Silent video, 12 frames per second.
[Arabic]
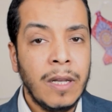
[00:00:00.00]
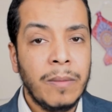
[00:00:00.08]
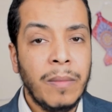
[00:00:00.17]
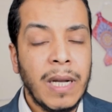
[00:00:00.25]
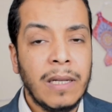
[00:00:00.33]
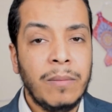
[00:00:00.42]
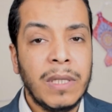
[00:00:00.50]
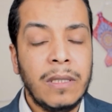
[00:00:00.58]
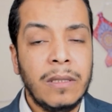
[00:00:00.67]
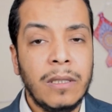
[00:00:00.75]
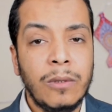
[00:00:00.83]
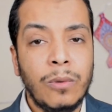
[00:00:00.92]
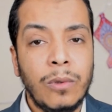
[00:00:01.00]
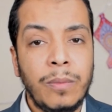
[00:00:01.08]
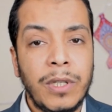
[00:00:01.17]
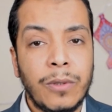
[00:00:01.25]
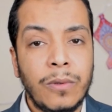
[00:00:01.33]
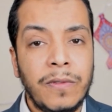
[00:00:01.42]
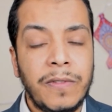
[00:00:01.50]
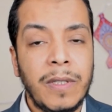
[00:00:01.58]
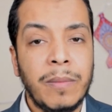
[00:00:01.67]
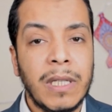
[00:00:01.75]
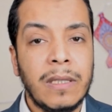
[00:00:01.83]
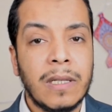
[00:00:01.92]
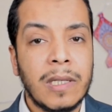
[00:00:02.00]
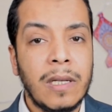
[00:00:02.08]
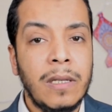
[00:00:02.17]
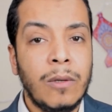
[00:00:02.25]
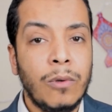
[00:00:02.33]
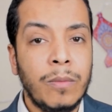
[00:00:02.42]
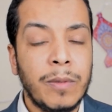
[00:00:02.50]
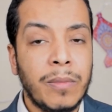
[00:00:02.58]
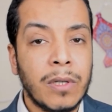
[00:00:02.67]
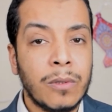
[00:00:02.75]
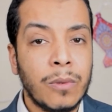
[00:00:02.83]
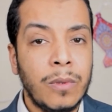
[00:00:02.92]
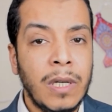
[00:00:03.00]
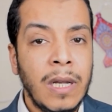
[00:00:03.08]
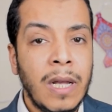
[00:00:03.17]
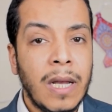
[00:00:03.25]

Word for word: مع المادتين دول بيكون في ماده زي الاوميبرازول